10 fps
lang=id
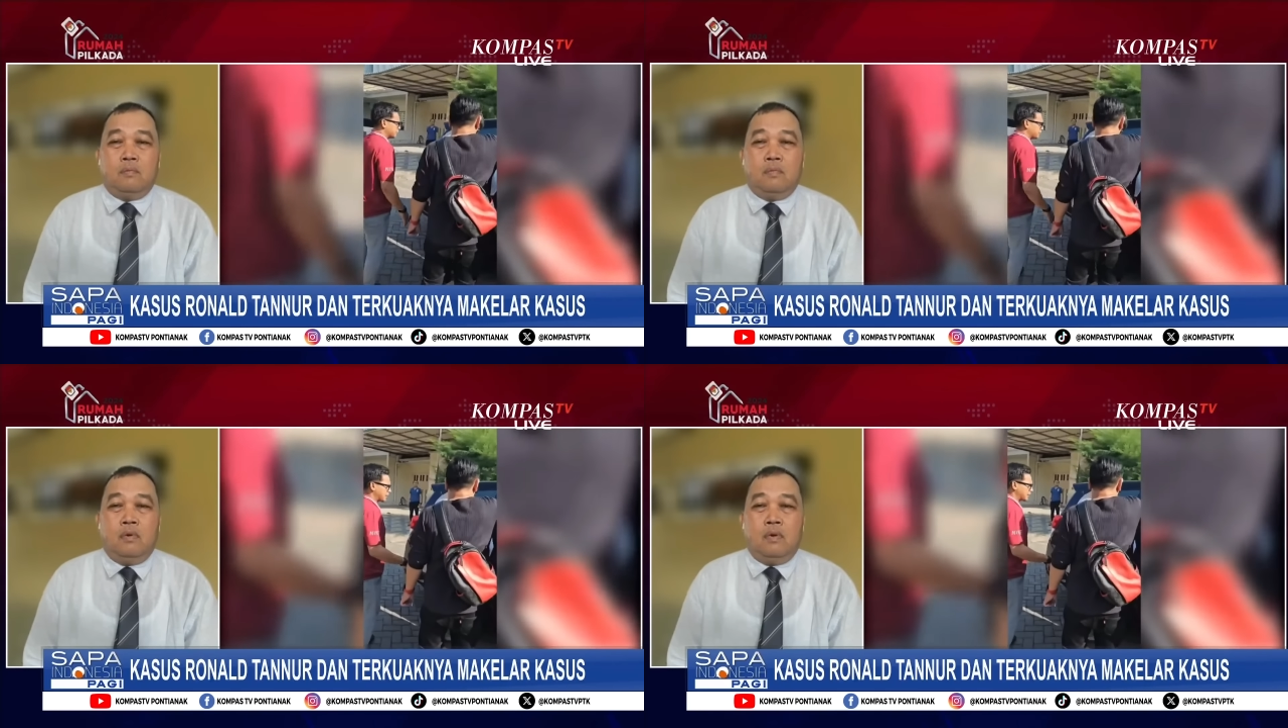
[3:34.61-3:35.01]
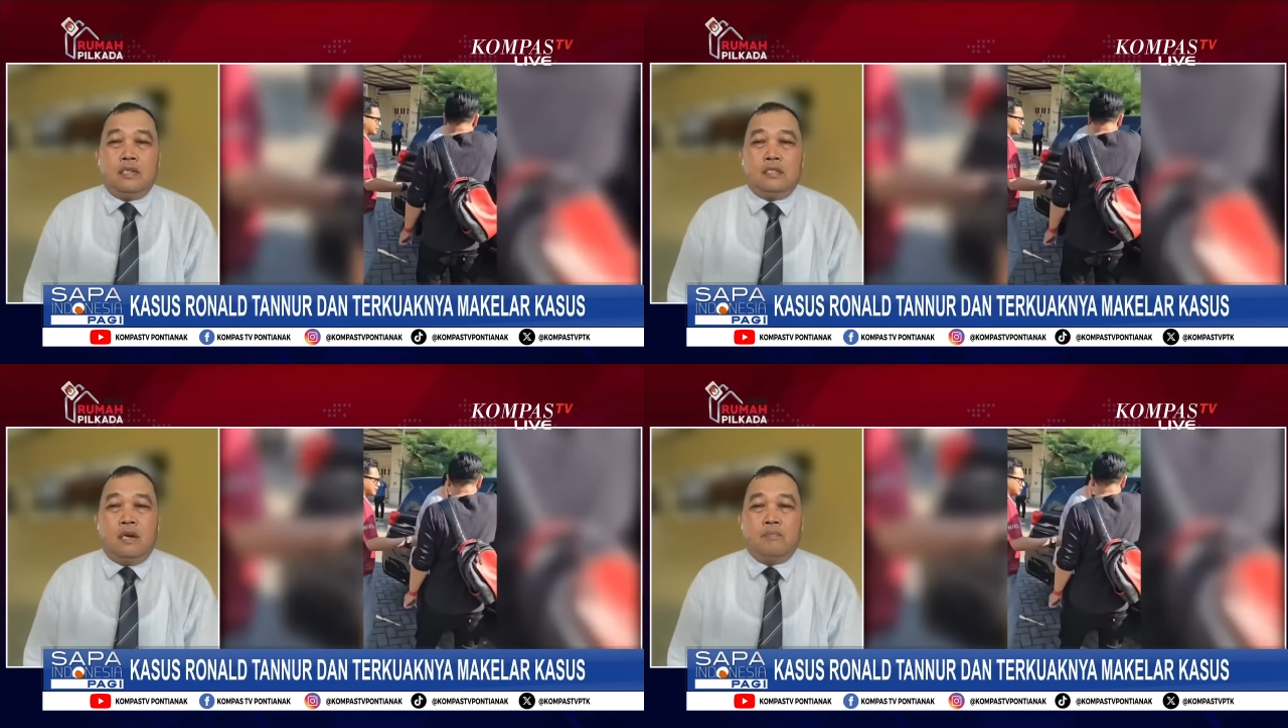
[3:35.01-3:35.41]

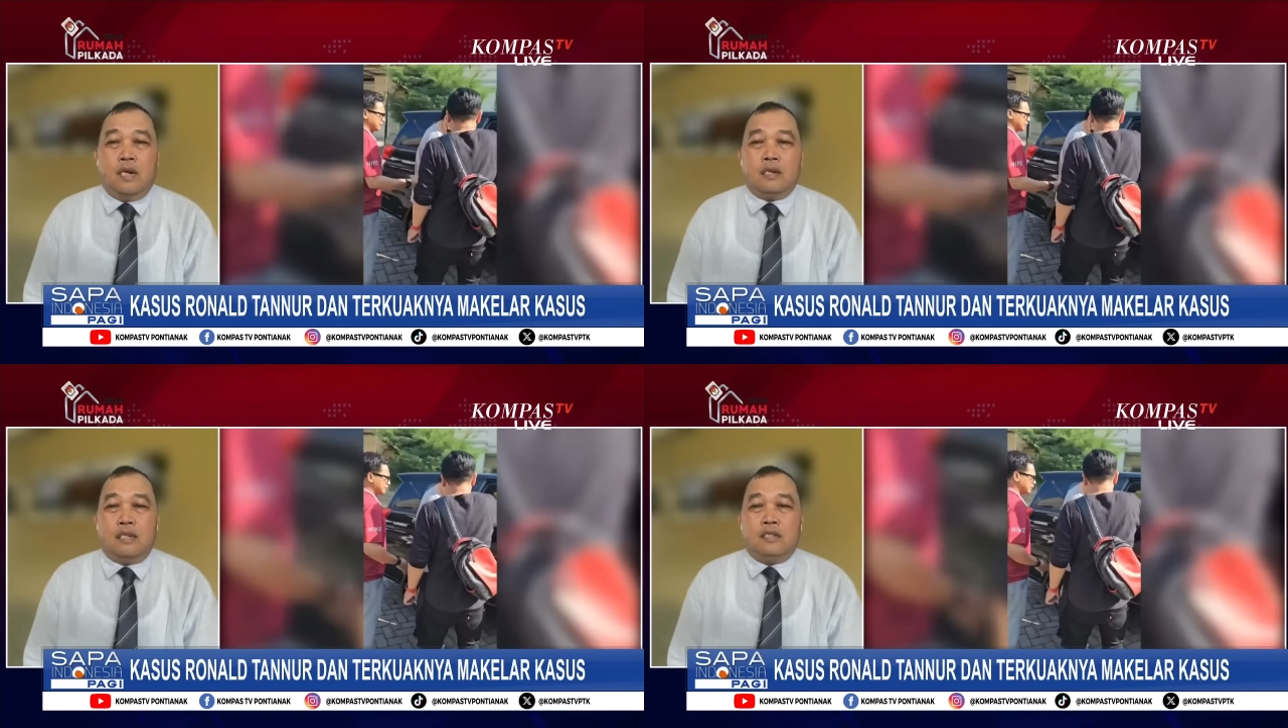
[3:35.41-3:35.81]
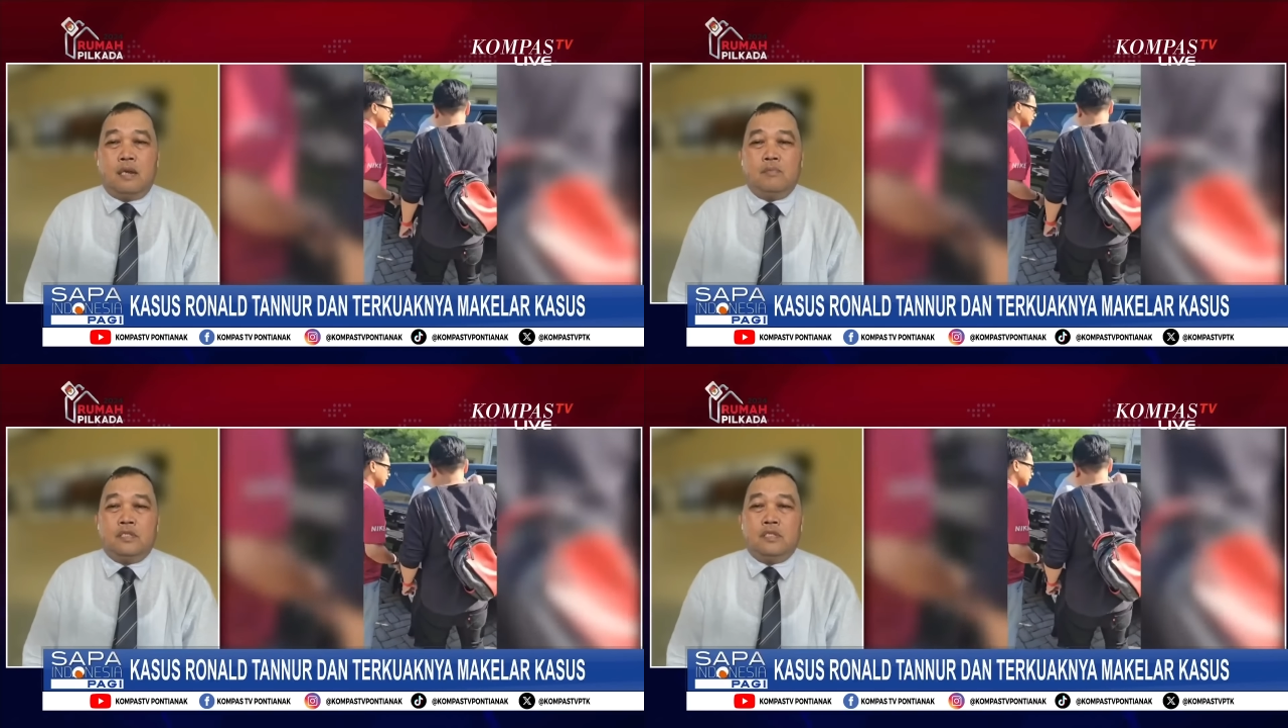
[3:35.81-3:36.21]
mulai zaman
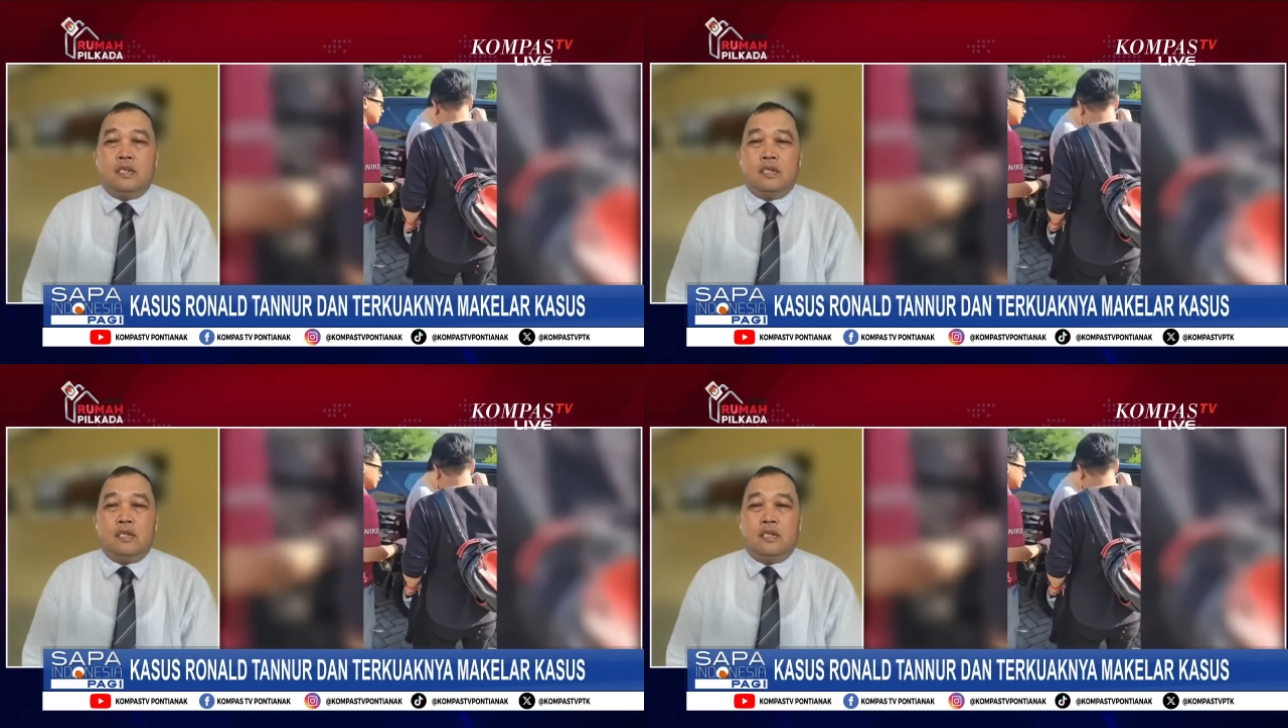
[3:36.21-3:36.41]
kerajaan Mesir,